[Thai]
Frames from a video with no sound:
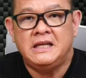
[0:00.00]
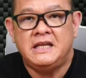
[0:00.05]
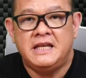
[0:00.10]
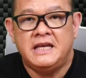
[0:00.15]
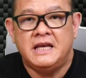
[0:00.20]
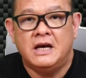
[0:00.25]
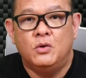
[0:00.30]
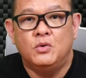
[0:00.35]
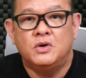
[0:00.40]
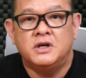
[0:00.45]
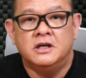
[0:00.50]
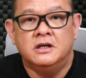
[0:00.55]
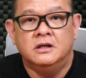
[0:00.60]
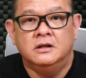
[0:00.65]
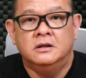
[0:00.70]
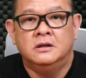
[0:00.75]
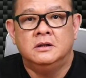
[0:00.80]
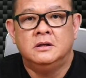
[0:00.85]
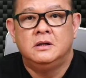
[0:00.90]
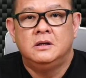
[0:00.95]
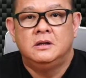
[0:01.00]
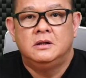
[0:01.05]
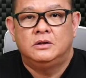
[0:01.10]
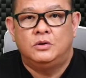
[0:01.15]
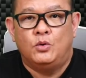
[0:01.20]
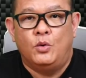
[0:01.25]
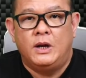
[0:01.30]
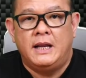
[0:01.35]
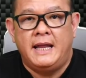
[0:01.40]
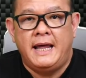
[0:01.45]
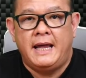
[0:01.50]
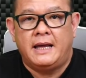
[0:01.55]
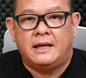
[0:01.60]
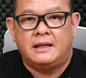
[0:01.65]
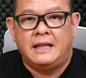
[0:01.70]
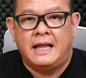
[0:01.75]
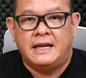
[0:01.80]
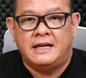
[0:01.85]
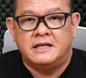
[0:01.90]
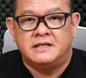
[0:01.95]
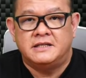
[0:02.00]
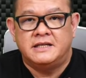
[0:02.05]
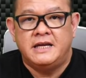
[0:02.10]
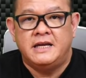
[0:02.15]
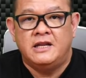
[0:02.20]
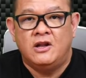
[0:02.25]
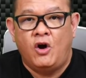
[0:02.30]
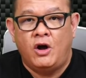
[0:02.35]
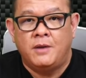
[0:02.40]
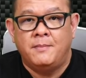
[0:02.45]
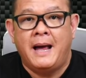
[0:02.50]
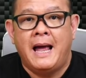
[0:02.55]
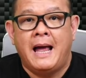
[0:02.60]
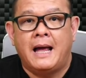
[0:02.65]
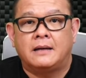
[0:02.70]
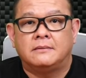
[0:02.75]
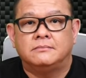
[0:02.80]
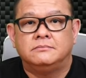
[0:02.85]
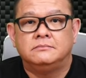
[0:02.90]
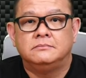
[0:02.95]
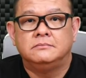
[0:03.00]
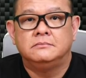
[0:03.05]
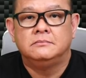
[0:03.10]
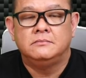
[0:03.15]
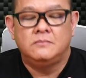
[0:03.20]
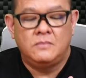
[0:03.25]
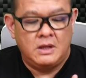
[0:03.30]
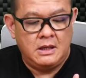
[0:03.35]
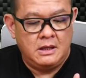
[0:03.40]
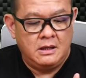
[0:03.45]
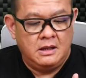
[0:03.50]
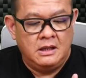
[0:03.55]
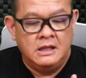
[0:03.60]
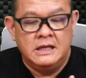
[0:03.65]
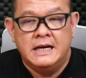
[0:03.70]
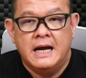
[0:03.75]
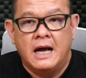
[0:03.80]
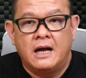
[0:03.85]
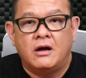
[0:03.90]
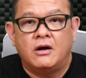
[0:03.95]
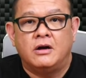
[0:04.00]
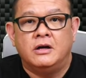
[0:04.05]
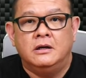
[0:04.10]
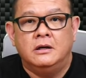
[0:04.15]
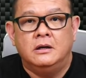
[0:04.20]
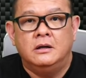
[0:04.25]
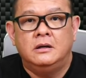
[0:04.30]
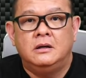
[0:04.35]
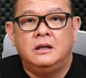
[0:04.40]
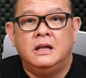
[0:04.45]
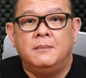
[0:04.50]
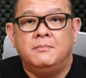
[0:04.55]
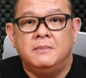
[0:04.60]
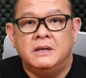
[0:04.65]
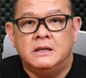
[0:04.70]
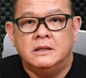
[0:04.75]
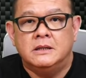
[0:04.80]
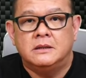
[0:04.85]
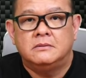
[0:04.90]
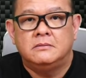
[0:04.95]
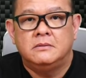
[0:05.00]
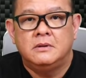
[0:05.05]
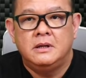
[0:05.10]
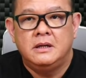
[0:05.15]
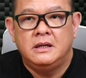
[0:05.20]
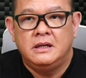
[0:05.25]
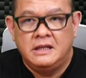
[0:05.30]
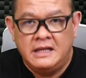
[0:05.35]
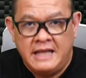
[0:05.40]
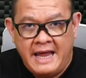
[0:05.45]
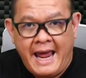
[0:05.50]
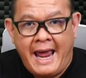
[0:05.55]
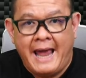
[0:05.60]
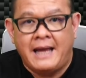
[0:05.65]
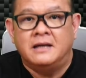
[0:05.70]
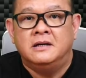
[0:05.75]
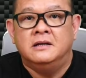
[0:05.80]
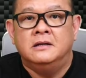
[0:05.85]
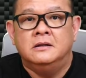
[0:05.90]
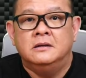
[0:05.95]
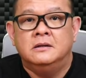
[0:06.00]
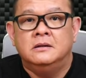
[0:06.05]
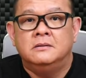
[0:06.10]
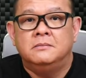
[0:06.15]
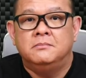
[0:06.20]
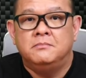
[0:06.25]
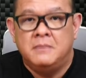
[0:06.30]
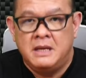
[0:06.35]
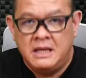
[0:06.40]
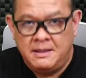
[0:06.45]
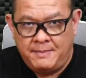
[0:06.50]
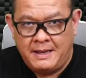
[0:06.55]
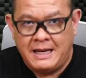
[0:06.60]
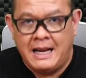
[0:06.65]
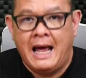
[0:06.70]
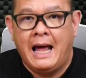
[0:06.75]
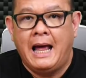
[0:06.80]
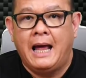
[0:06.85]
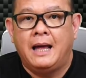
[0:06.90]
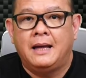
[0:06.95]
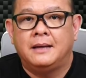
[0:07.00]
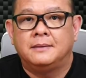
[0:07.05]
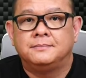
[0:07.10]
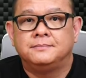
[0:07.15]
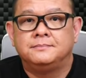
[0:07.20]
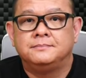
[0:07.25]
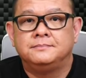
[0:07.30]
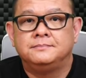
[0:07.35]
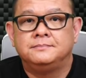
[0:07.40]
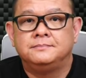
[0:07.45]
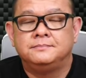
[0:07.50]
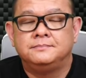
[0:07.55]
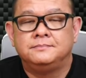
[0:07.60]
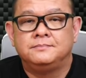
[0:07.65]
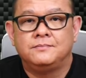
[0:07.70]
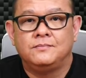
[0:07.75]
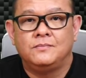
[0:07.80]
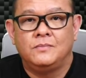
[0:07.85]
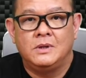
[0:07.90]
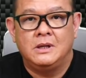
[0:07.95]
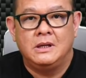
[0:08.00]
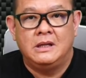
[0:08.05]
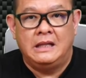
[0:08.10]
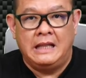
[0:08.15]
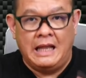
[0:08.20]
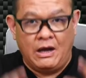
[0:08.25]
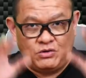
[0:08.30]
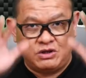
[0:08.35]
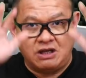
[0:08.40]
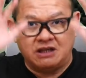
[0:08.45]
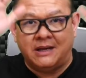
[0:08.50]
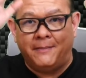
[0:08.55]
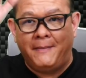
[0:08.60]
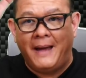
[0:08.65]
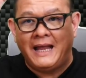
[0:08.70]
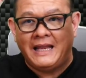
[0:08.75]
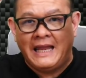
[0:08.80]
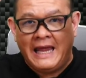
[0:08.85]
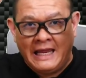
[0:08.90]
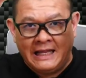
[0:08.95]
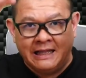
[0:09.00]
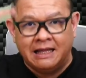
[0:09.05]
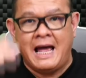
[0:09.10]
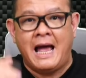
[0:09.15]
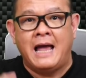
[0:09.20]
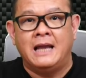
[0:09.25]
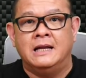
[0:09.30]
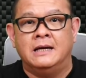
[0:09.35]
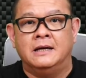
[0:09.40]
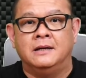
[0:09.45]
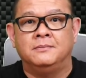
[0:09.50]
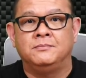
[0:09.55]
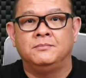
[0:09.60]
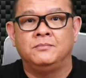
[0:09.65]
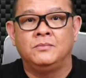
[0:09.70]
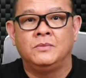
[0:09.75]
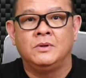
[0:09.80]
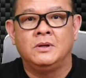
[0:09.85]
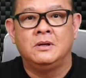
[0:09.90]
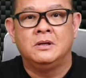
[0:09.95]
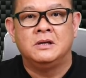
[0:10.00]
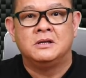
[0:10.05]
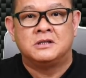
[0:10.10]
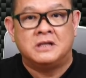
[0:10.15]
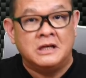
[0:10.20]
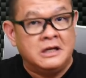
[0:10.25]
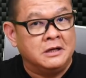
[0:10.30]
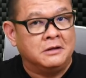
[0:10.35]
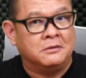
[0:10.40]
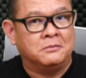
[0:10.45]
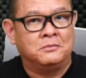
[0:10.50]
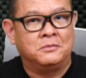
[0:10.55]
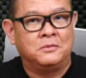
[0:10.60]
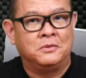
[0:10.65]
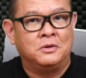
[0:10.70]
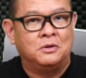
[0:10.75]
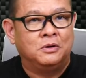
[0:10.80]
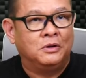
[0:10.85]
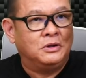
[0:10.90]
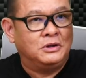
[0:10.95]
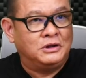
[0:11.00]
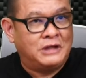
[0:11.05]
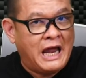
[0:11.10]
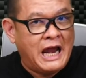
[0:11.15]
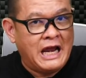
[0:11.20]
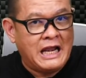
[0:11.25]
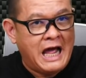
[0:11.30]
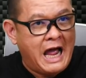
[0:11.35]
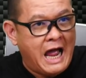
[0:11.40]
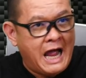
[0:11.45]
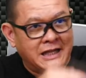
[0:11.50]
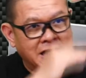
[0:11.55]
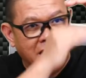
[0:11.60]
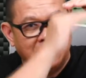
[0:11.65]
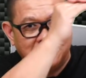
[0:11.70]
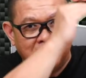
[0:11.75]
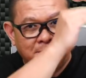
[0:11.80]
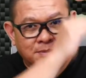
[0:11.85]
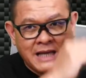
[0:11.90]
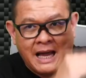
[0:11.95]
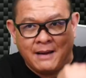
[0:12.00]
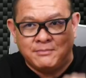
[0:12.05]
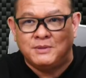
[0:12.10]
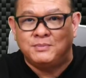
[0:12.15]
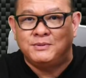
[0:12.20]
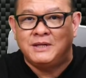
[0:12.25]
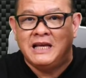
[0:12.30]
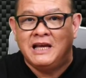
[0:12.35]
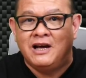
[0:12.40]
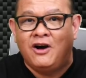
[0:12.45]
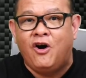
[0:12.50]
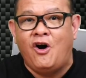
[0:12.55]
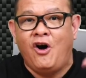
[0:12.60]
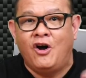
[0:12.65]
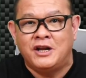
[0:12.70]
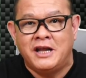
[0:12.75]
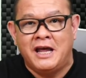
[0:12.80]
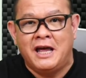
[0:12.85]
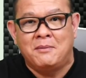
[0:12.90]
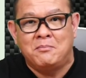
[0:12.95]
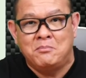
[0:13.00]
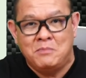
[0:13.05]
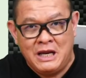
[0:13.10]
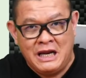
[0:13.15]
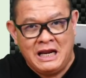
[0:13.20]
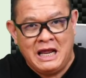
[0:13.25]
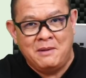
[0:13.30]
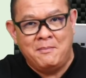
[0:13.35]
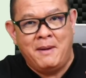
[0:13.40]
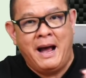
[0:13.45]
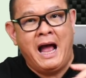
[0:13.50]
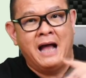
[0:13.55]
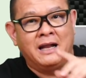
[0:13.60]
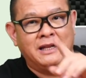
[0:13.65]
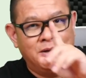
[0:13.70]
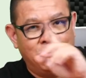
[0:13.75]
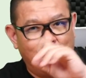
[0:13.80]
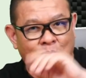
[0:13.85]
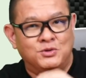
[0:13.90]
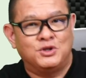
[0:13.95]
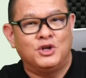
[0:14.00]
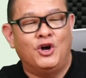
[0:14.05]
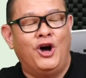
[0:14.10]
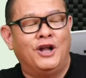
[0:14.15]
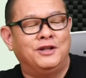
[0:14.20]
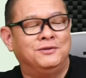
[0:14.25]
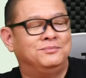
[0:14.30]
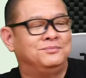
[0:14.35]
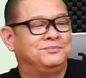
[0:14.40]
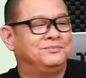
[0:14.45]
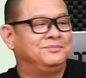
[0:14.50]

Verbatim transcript: เขียวคือตัวเลข latency น้อยมาก เหลืองก็คือเริ่มอืดแดงคือมีปัญหา เราจะสามารถเห็นได้เลย ซึ่งแต่ละอันเนี่ย13 14 ข้อเนี่ย มีอะไรบ้างเดี๋ยวผมสอน